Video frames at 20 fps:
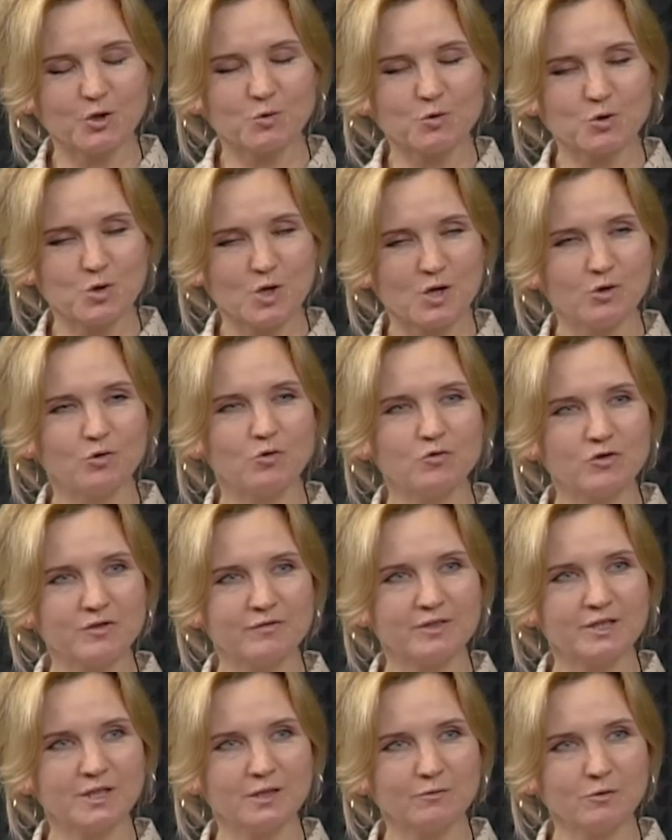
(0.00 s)
о том, что я иду в
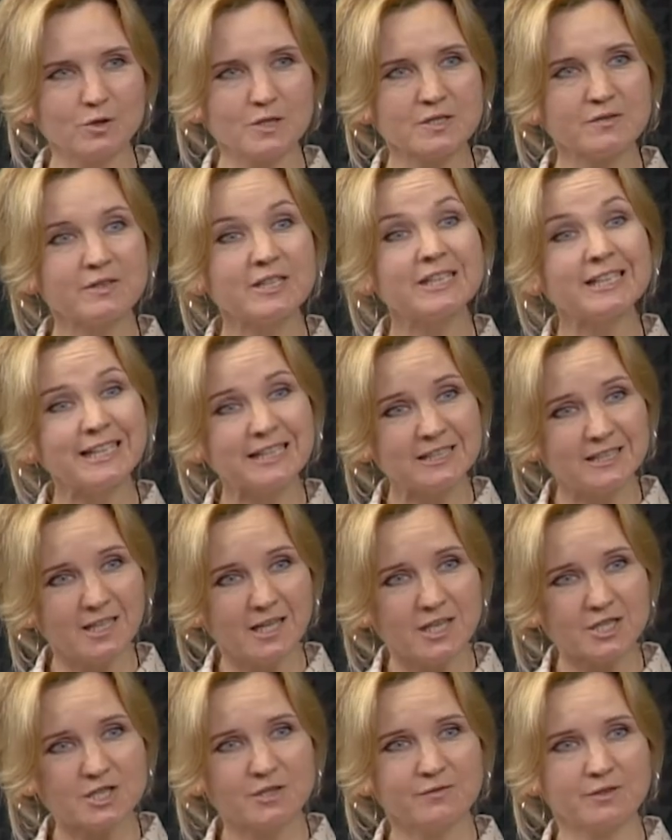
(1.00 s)
животноводство, и
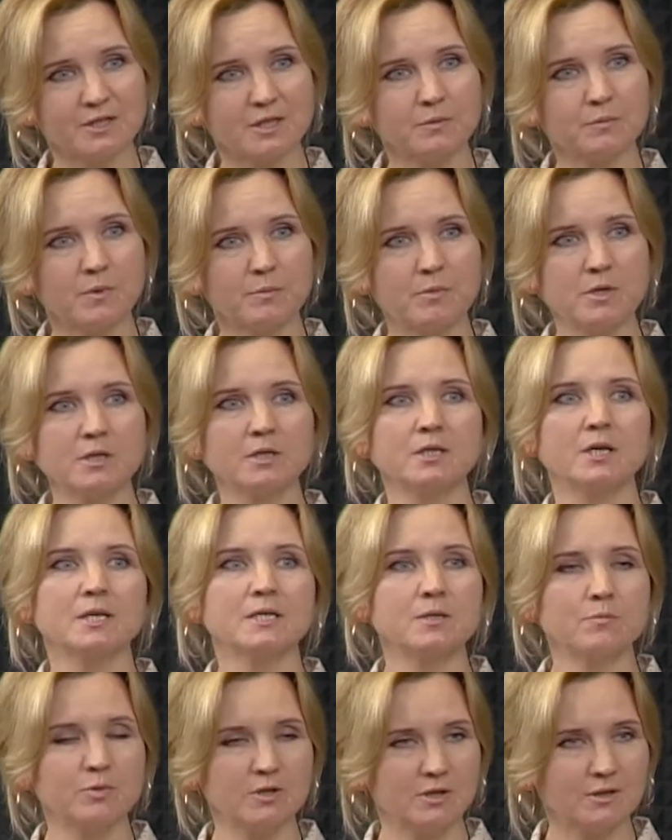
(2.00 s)
тогда же в этот момент я
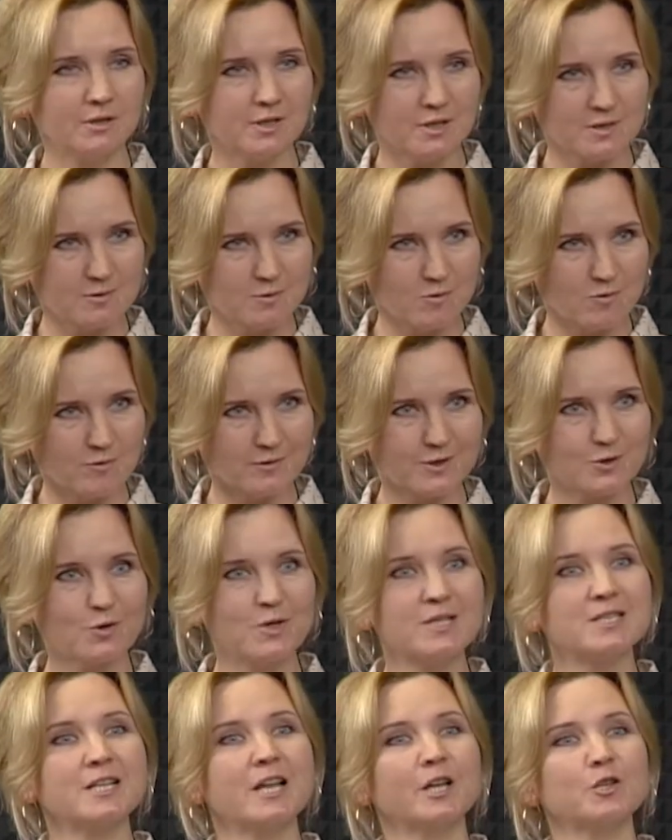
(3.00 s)
себе дала слово, что
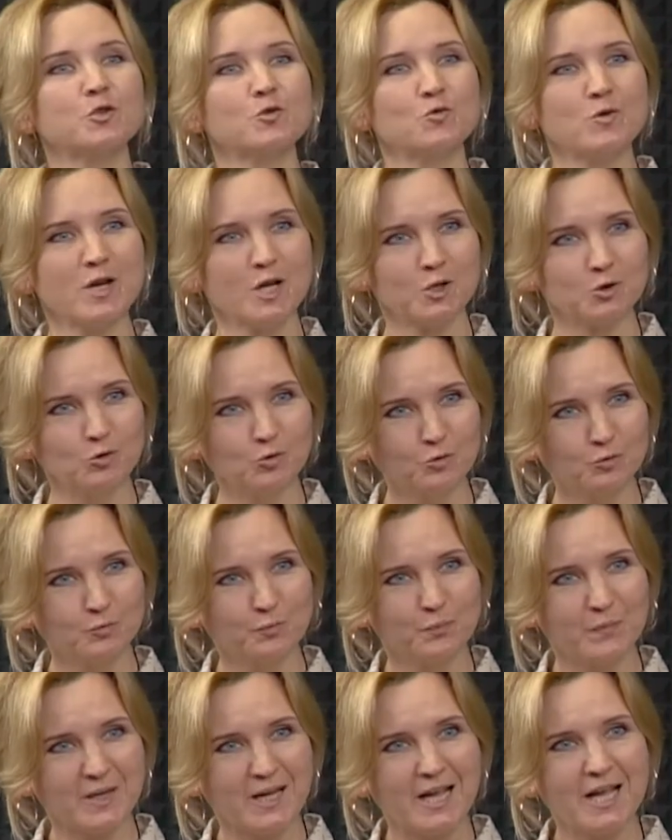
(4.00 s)
если я сюда иду,
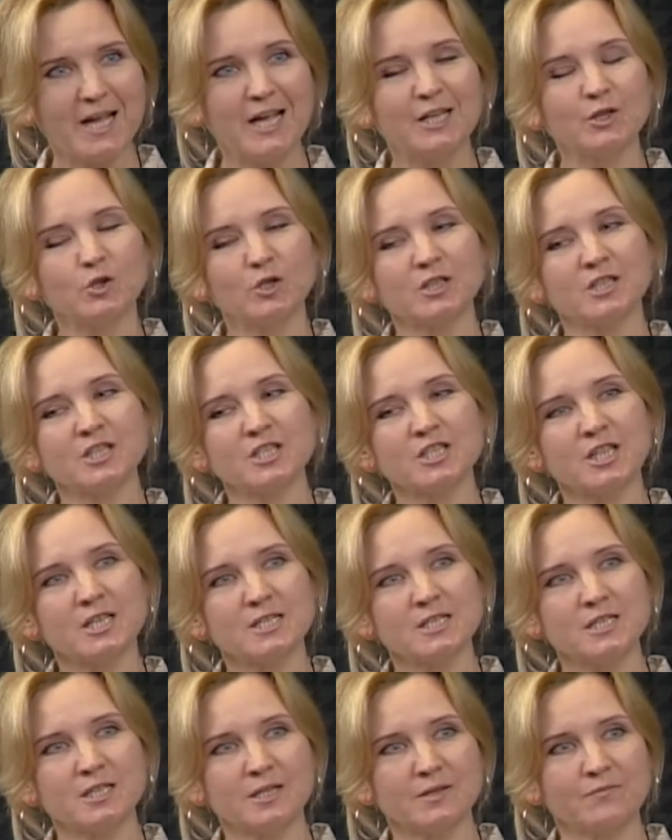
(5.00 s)
то я должна
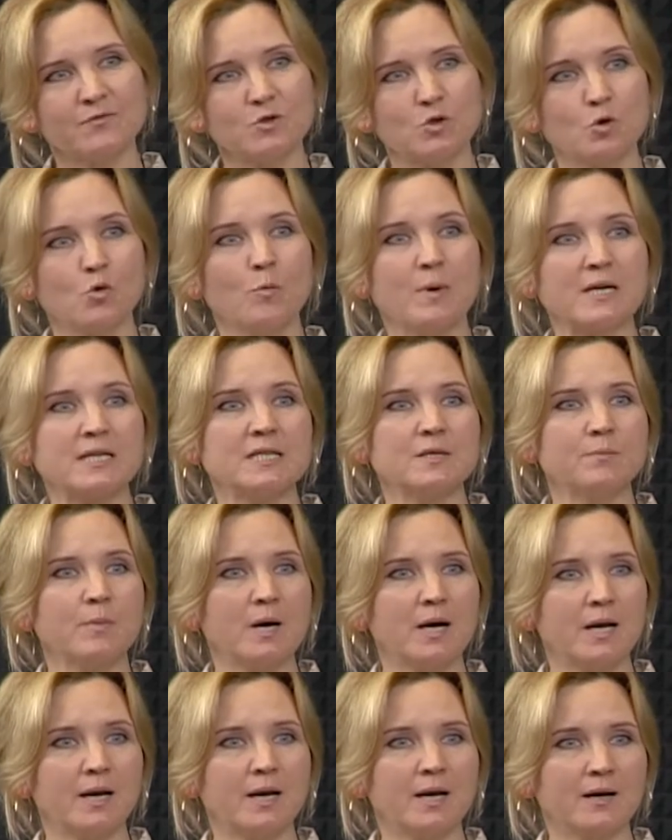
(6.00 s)
делать все
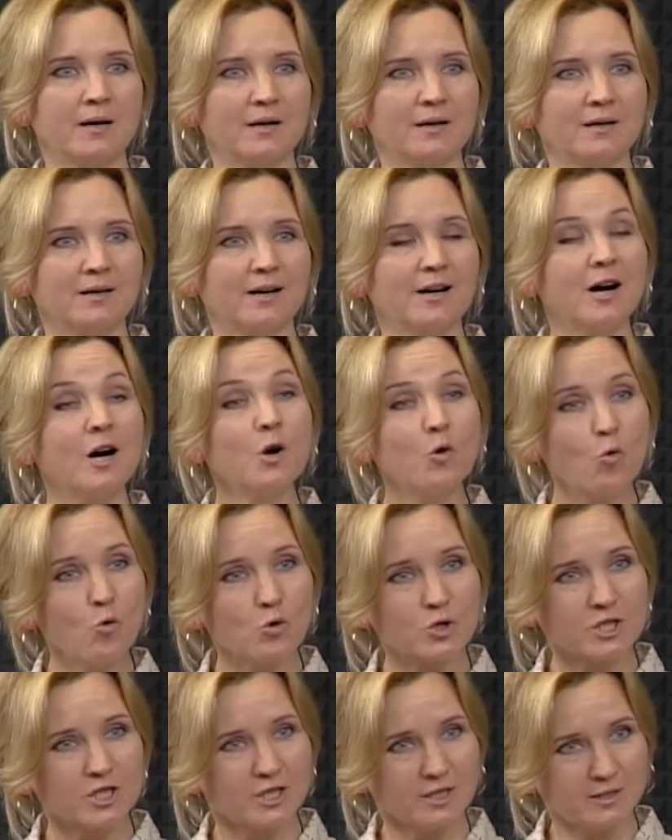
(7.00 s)
максимально
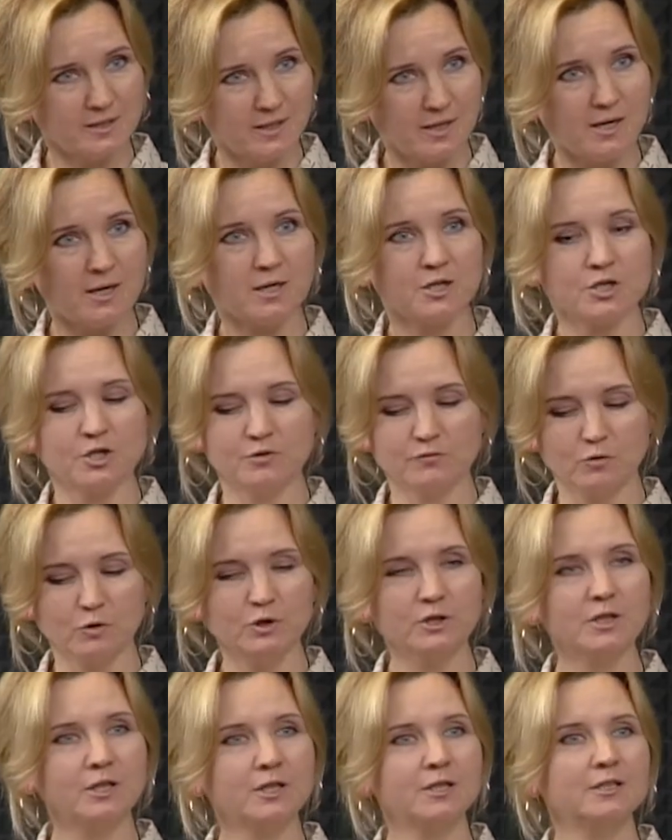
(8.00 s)
хорошее для
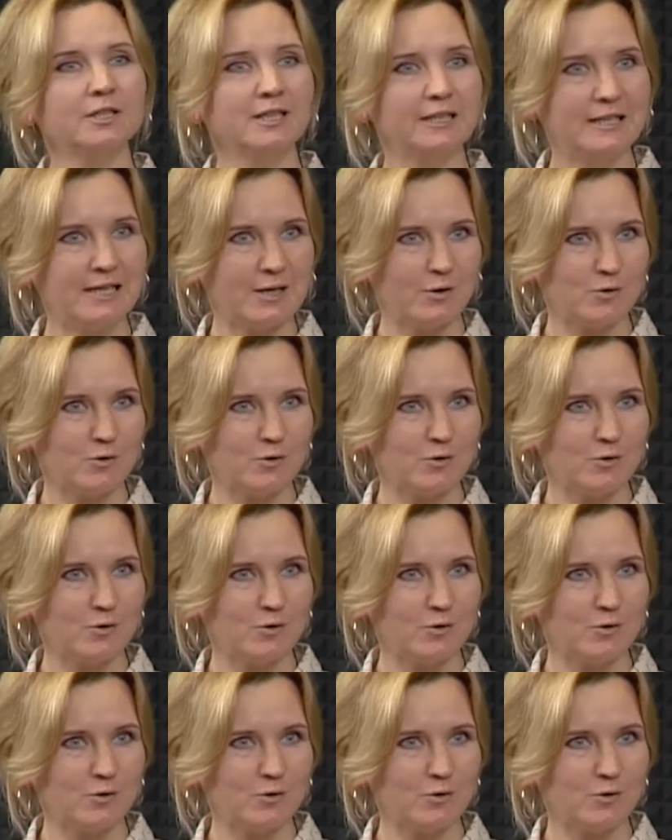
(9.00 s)
животных и для